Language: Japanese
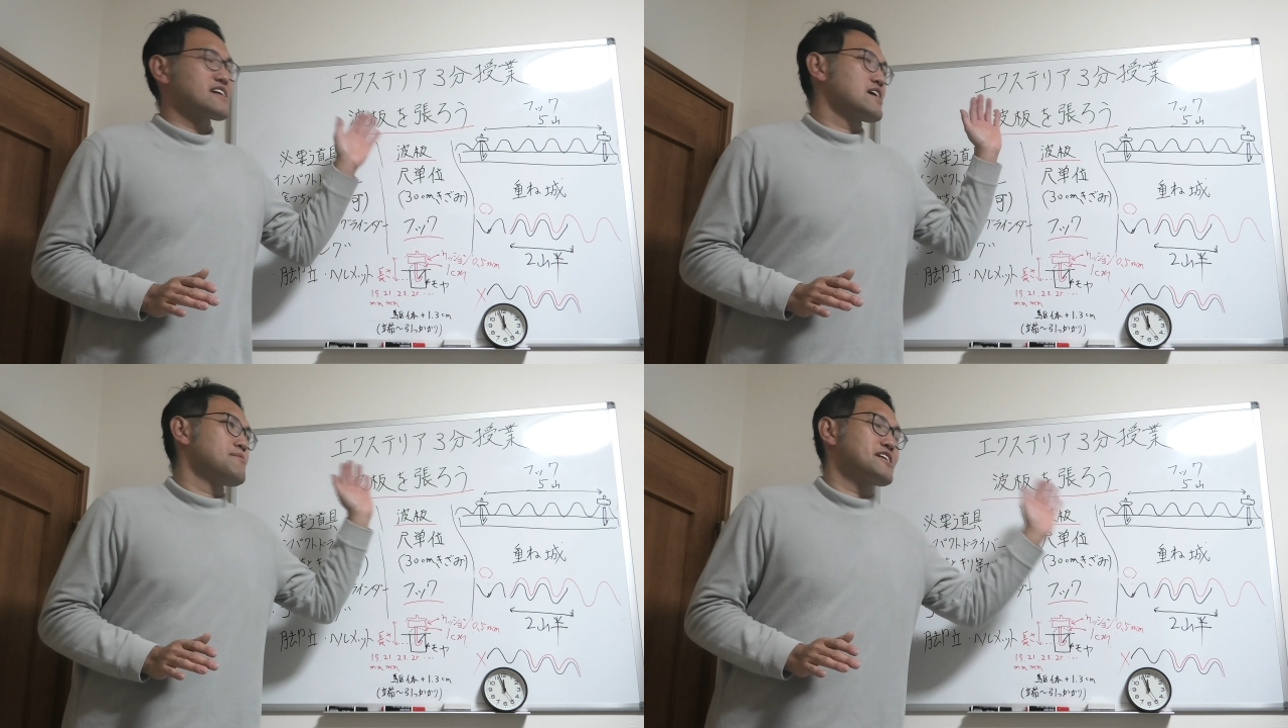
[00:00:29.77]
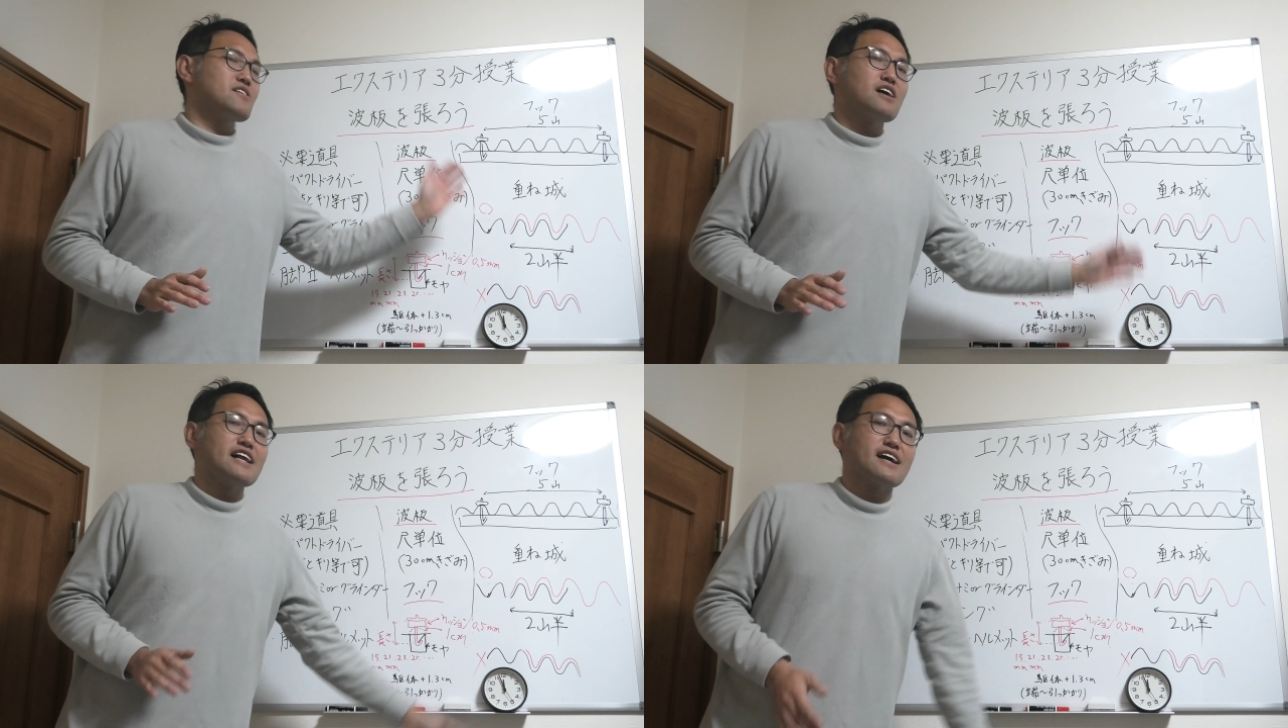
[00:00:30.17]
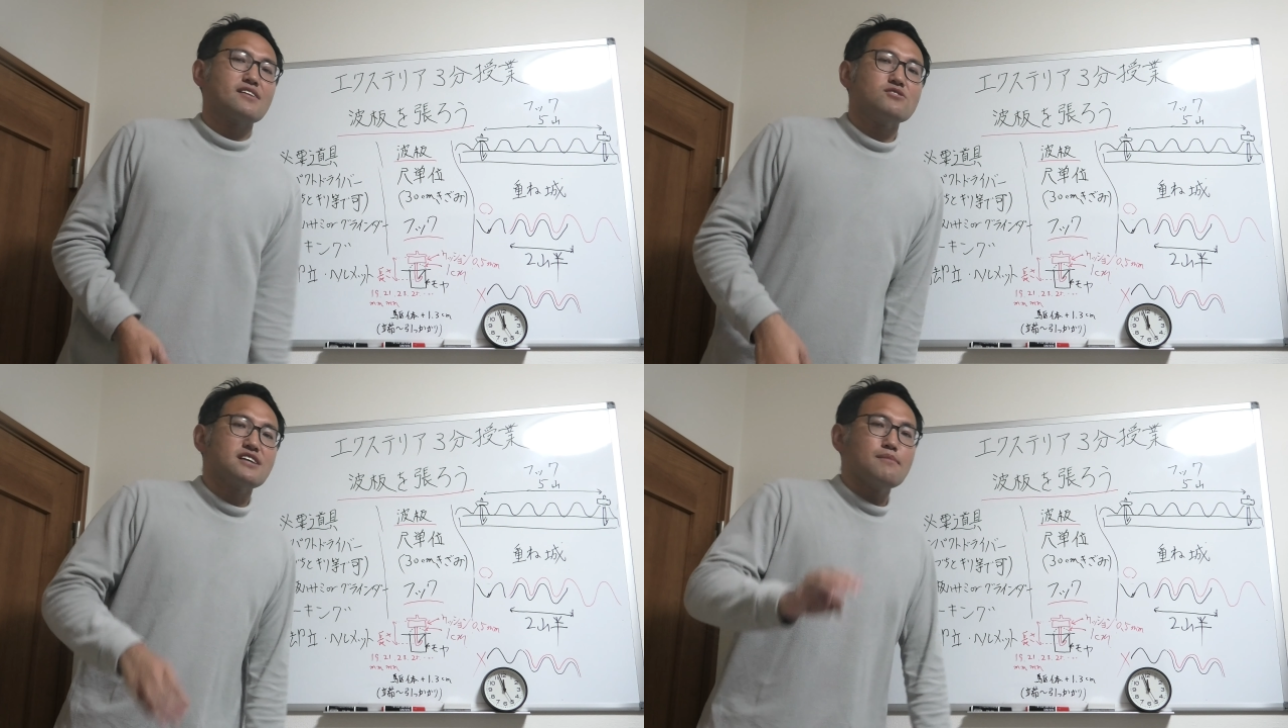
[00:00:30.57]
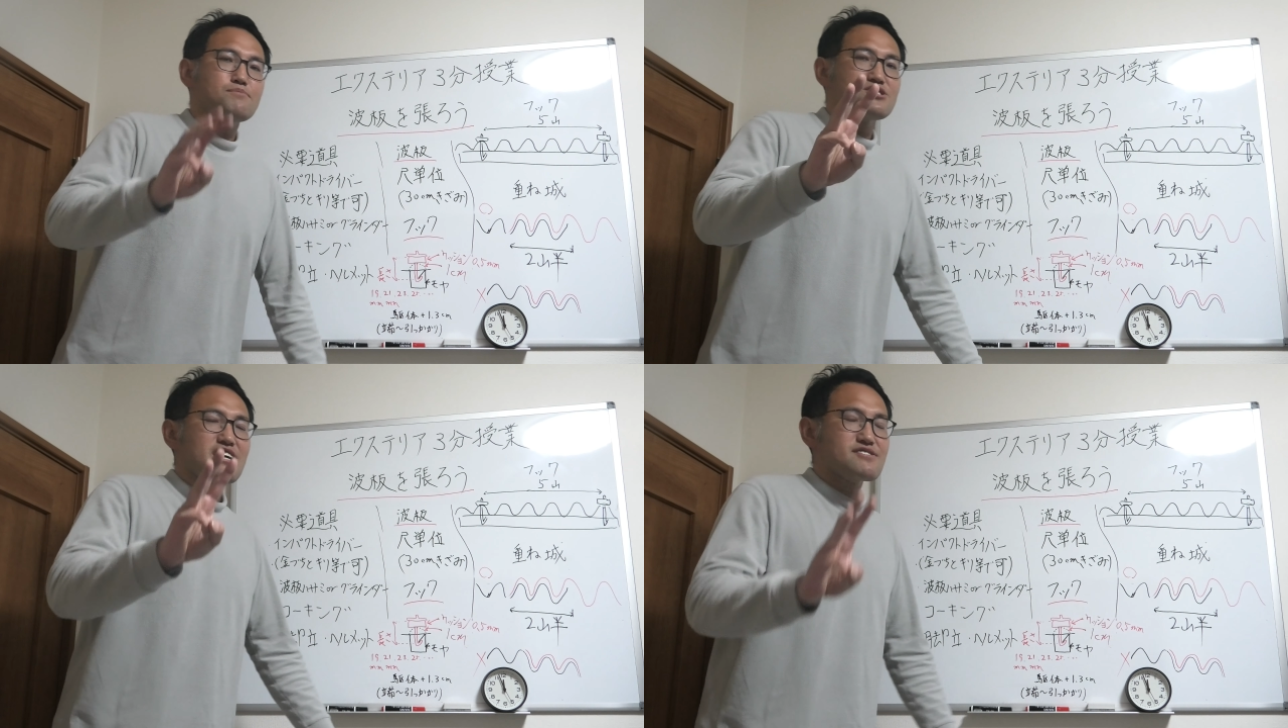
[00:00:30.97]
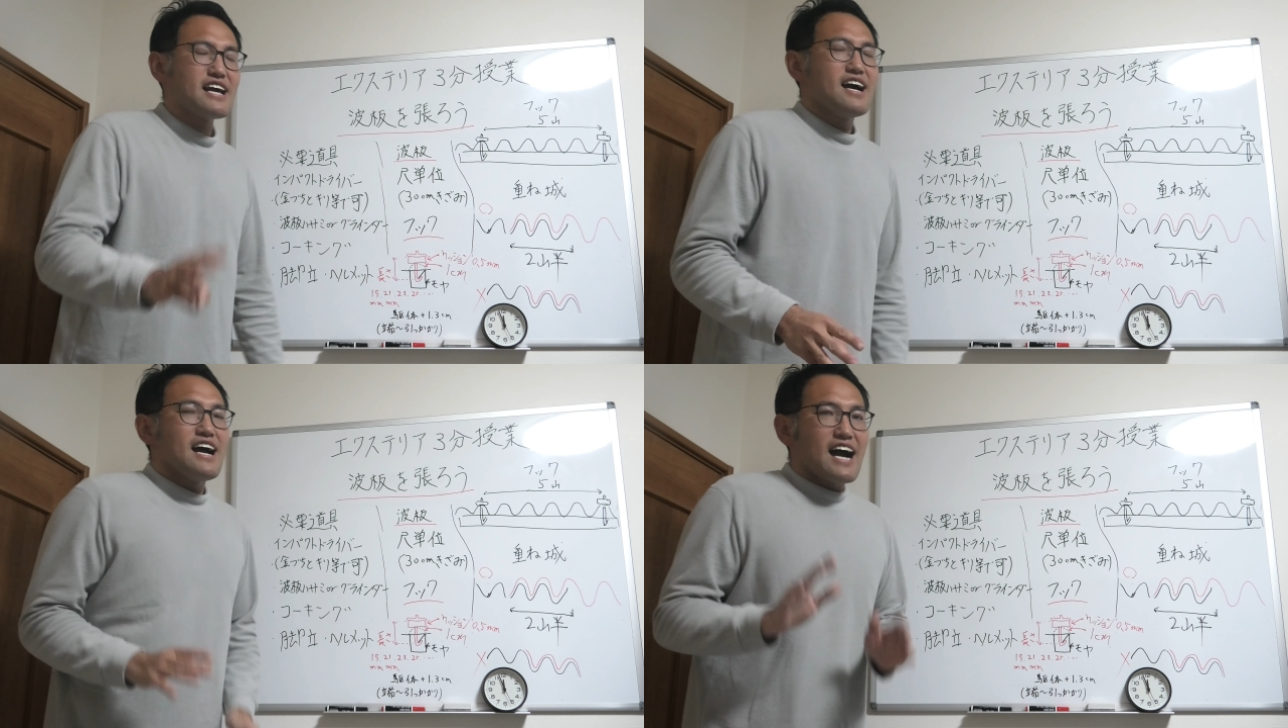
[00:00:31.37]
波板の貼り方を3分弱
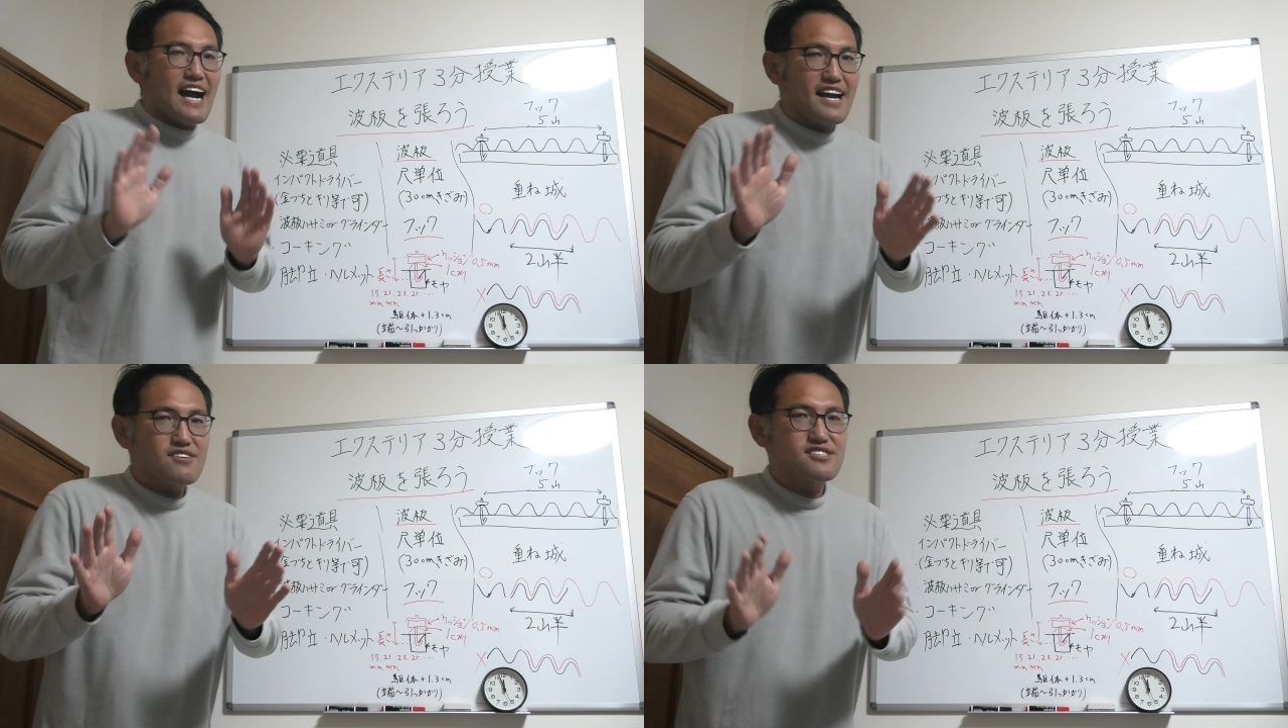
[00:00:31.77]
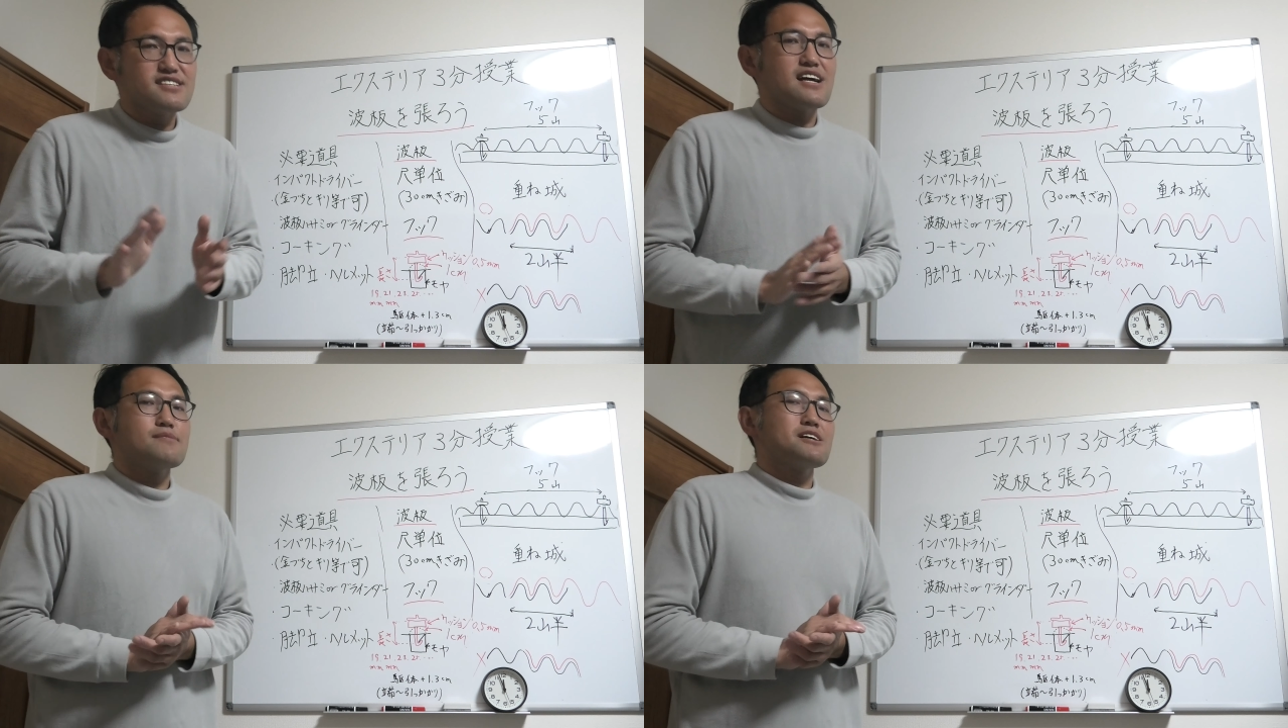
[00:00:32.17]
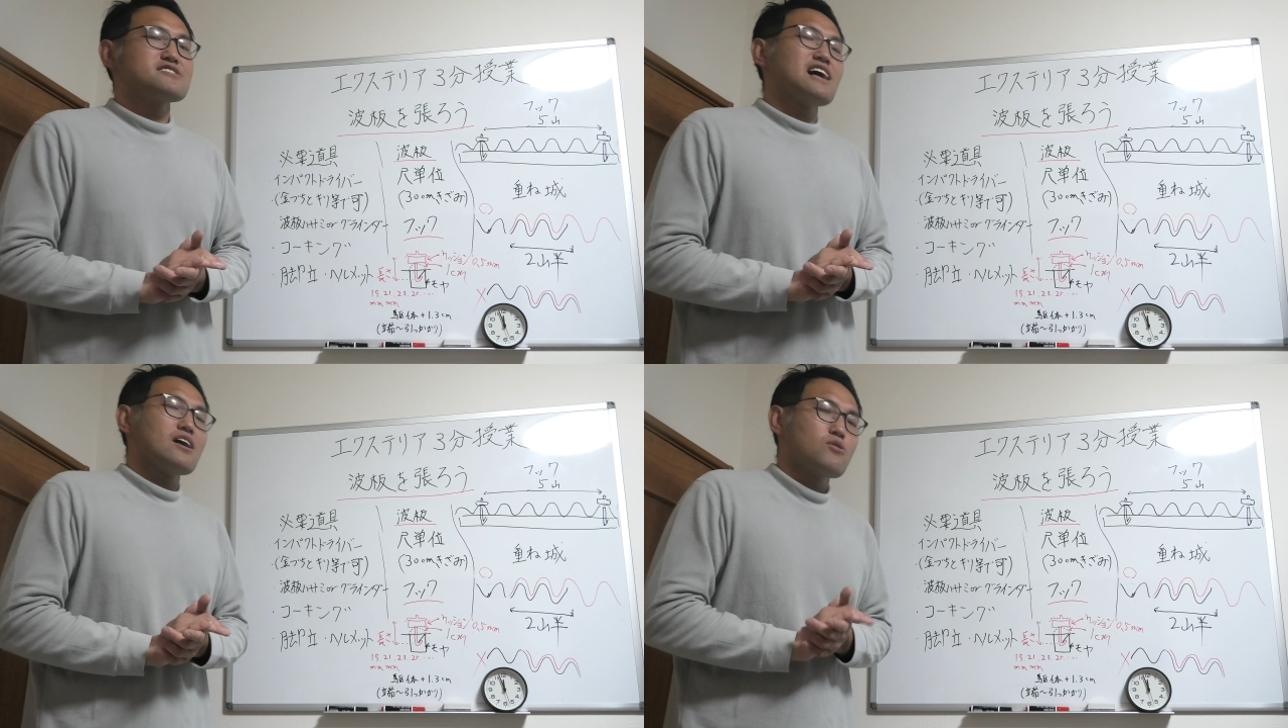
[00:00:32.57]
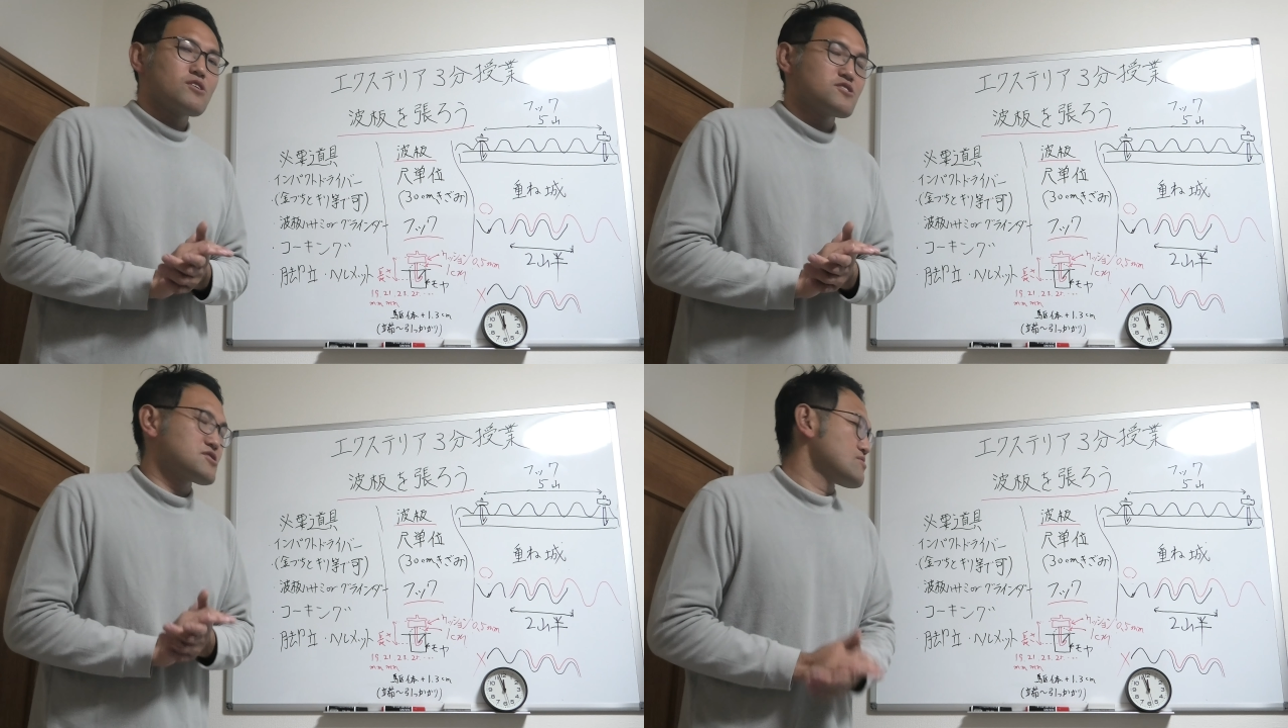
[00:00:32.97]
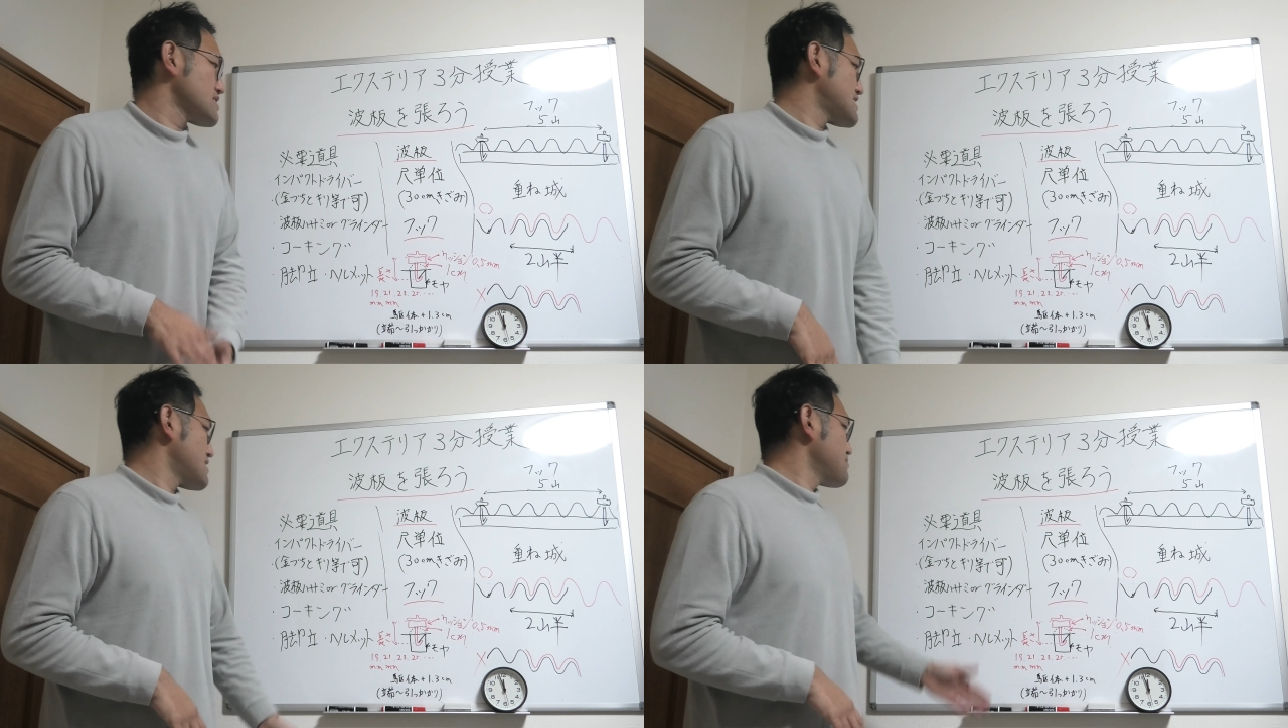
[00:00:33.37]
で早口になりますがご了承く
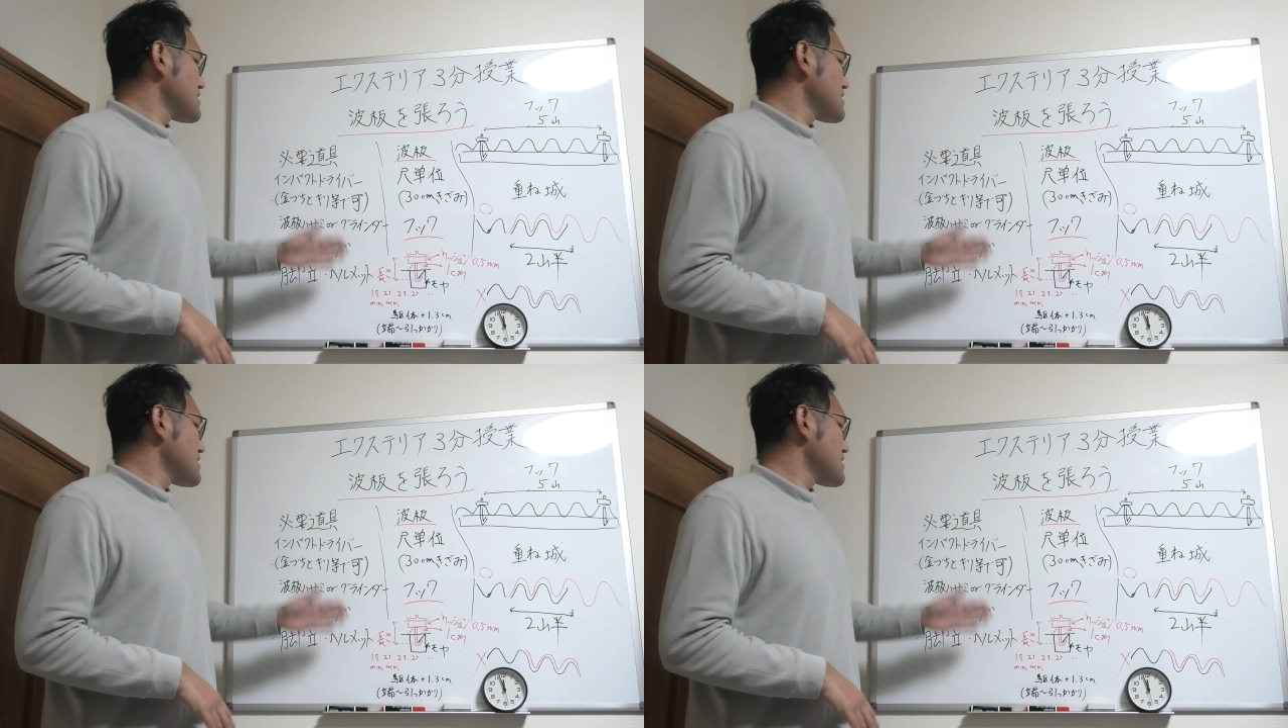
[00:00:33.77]
ださい。